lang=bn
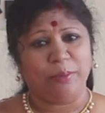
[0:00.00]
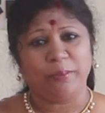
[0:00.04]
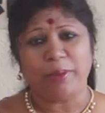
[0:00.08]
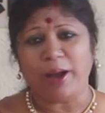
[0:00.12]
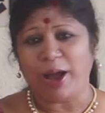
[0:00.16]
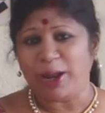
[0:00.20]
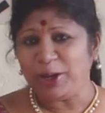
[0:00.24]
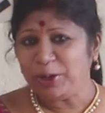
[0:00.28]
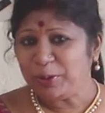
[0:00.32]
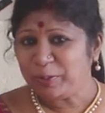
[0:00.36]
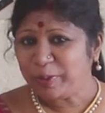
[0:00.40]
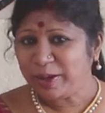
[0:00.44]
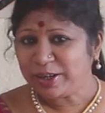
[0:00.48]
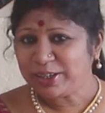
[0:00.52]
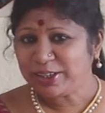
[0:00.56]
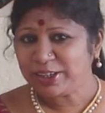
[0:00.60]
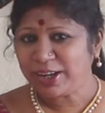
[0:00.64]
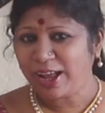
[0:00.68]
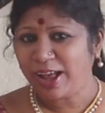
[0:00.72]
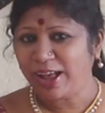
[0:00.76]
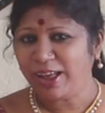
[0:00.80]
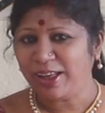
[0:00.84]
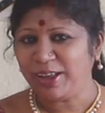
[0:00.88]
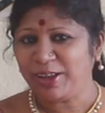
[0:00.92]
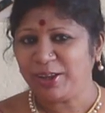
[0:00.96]

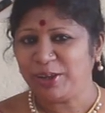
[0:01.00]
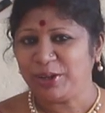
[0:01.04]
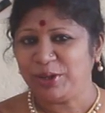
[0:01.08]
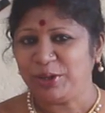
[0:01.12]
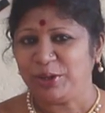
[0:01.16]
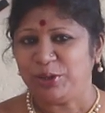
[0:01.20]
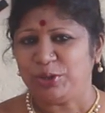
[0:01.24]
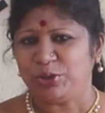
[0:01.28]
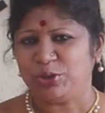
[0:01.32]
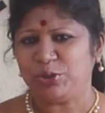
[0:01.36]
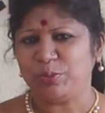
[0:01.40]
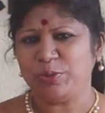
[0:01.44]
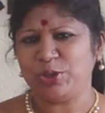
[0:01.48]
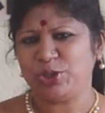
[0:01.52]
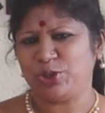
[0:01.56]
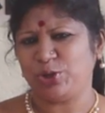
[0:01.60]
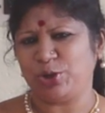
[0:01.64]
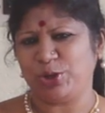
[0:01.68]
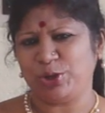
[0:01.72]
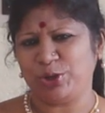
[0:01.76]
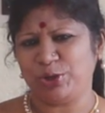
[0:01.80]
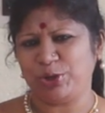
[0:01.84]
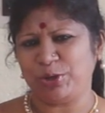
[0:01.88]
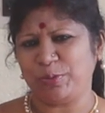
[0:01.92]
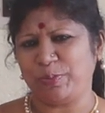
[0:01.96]
ভালোবাসা তুমি
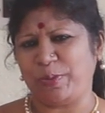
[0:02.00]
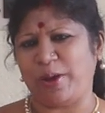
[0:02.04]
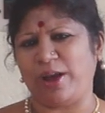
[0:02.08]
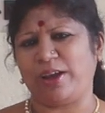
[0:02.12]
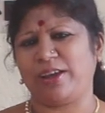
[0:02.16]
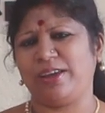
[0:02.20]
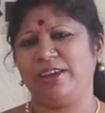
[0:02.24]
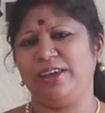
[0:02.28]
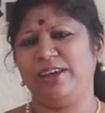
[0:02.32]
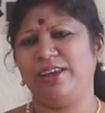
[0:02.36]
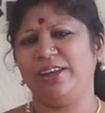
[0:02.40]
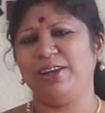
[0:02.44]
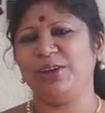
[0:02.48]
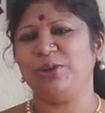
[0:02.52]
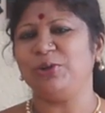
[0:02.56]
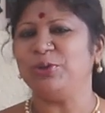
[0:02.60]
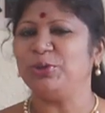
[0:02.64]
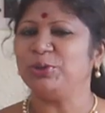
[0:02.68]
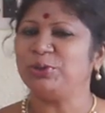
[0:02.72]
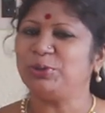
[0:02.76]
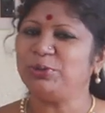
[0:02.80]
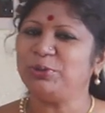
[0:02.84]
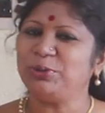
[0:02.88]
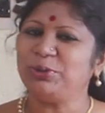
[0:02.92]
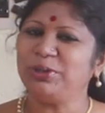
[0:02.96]
ছোট্ট পাখির
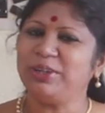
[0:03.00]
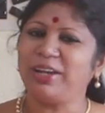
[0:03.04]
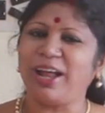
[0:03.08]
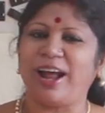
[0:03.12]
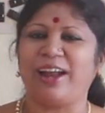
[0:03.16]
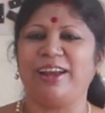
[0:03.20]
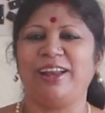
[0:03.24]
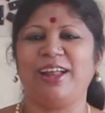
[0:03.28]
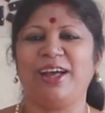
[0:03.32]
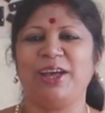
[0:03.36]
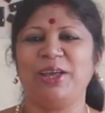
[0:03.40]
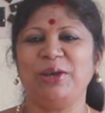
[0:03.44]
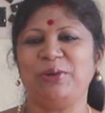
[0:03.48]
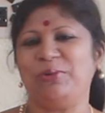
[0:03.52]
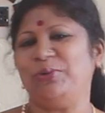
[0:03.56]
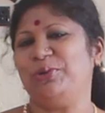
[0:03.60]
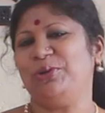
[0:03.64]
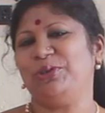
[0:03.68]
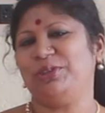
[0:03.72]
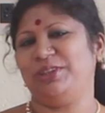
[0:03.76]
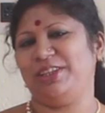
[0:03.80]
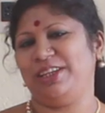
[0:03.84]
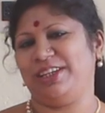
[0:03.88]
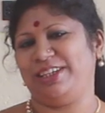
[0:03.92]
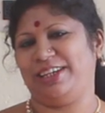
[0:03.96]
নতুন ডানায়
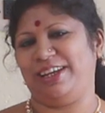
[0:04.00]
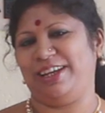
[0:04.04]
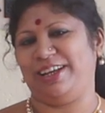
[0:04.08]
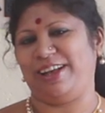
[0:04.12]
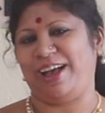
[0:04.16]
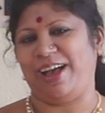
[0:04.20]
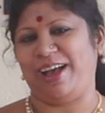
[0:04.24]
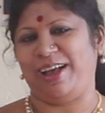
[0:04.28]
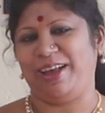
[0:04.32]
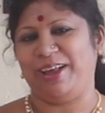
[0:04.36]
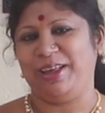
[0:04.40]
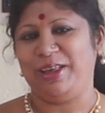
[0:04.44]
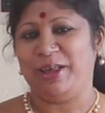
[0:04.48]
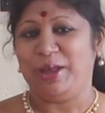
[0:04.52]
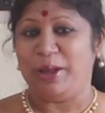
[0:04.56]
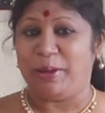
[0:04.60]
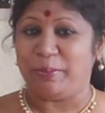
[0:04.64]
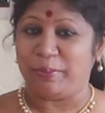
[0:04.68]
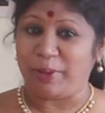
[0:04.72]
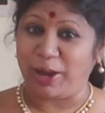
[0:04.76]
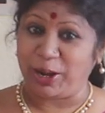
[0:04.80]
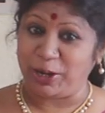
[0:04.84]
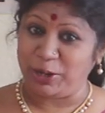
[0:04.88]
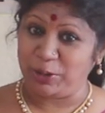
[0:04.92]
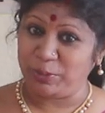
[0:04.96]
উঠতে শেখা
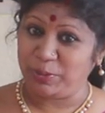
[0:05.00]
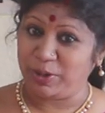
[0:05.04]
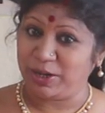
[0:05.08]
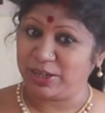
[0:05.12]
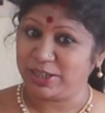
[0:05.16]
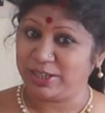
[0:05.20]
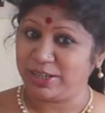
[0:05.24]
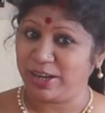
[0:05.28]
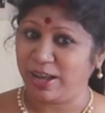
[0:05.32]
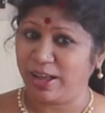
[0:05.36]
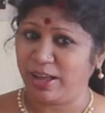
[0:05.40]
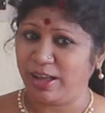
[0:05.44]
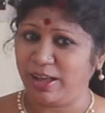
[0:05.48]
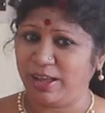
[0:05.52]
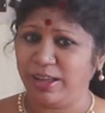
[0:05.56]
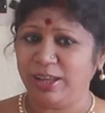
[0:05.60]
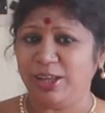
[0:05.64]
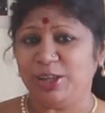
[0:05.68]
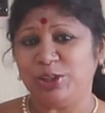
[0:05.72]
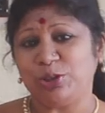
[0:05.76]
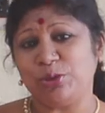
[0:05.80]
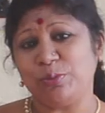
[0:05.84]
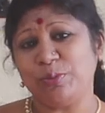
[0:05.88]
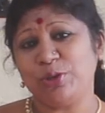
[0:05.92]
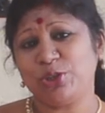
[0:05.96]
ভালোবাসা
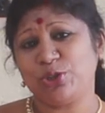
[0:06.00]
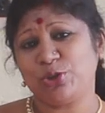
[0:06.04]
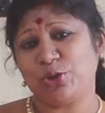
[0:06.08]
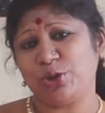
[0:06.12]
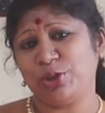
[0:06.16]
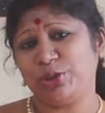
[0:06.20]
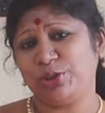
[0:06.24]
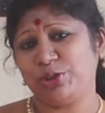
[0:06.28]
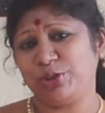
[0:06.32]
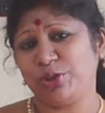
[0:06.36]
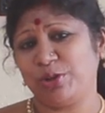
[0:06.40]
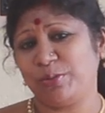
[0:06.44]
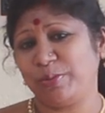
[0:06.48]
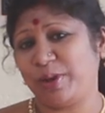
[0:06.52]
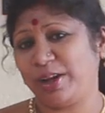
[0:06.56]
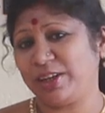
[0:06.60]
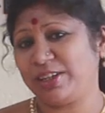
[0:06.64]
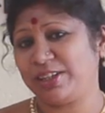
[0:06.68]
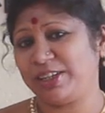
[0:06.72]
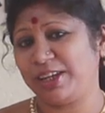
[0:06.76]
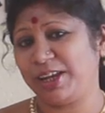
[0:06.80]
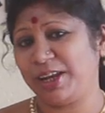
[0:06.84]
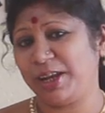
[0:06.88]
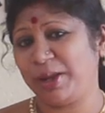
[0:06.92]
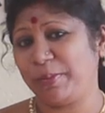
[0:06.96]
তুমি চৈত্র
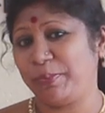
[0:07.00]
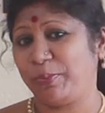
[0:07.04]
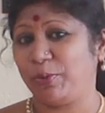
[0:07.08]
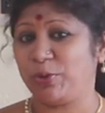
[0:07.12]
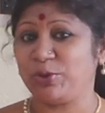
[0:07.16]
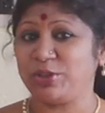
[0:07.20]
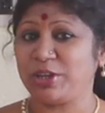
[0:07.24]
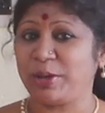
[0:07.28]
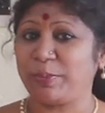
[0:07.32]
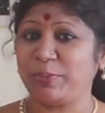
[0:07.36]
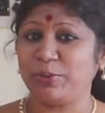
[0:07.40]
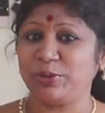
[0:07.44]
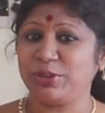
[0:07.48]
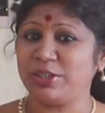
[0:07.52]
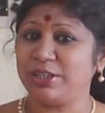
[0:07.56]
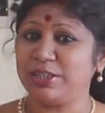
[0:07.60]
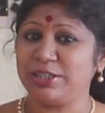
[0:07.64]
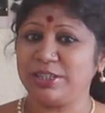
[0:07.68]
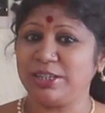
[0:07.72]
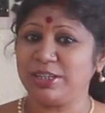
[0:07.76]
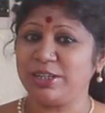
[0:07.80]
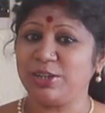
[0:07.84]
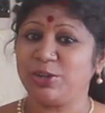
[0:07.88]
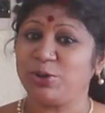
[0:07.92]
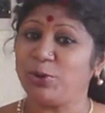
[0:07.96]
মাসে
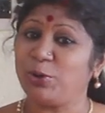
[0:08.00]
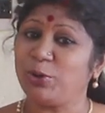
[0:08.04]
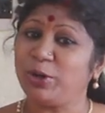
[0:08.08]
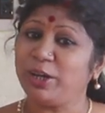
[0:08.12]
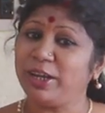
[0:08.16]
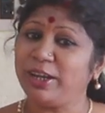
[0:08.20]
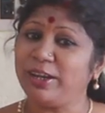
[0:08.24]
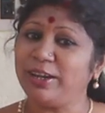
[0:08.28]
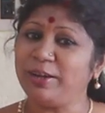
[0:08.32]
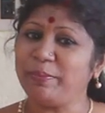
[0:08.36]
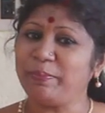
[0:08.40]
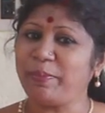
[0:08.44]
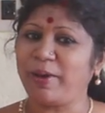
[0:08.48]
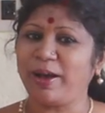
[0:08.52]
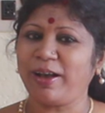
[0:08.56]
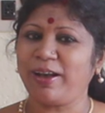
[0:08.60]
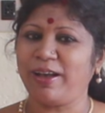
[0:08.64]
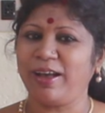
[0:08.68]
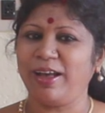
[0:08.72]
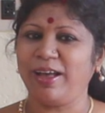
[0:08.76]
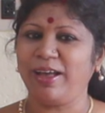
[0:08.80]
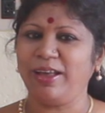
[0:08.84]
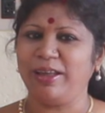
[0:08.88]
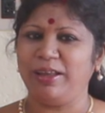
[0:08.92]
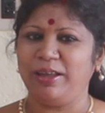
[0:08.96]
প্রজাপতিটির রঙিন
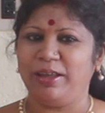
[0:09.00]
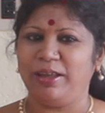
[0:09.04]
পাখা